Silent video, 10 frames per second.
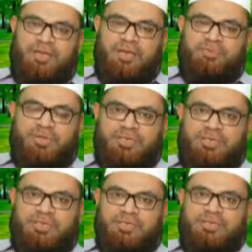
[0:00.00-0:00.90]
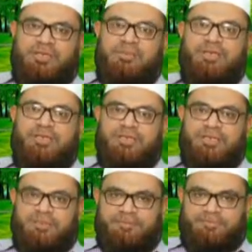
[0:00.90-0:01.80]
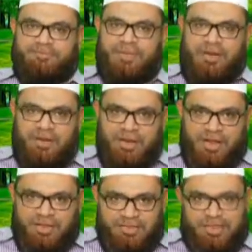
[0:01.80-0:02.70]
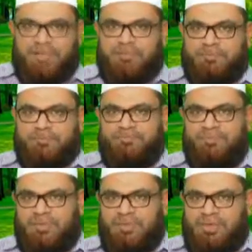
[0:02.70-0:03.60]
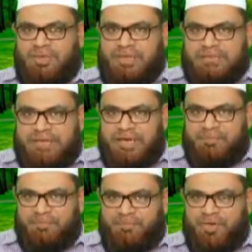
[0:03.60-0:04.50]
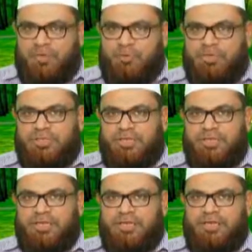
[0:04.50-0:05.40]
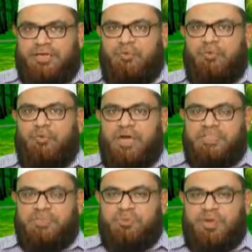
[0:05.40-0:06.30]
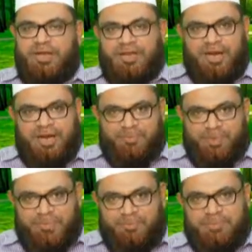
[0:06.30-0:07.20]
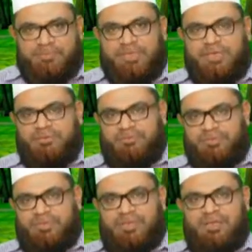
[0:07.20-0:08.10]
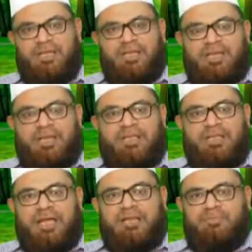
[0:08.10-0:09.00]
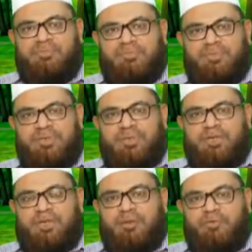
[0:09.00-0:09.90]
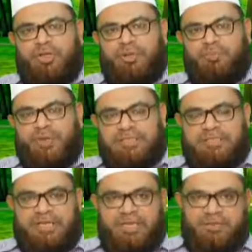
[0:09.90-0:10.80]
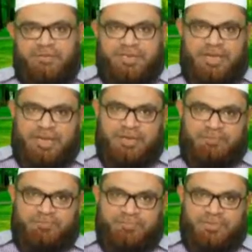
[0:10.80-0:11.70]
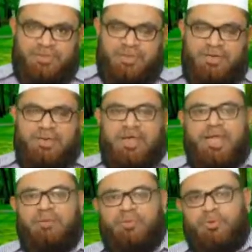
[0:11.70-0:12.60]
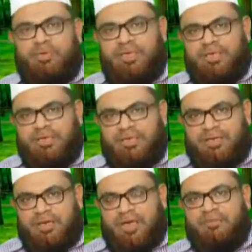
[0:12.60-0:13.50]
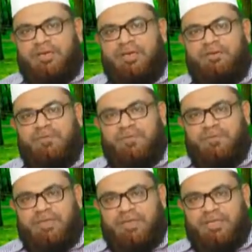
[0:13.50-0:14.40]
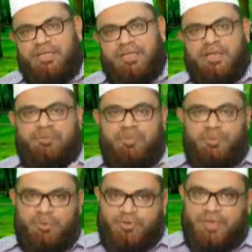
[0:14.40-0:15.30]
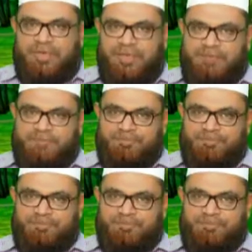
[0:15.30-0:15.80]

என்பது நமக்கு நன்றாக தெரியும் இஸ்லாம் வலியுறுத்தி இருக்கிற ஒரு வாஜிபான கடமை என்பதும் தெரியும் இருந்தாலும் நம்முடைய பிரச்சனை என்னவென்றால் நான் போகிறேன் அவர்கள் வருவதில்லை எனவே போக மாட்டேன்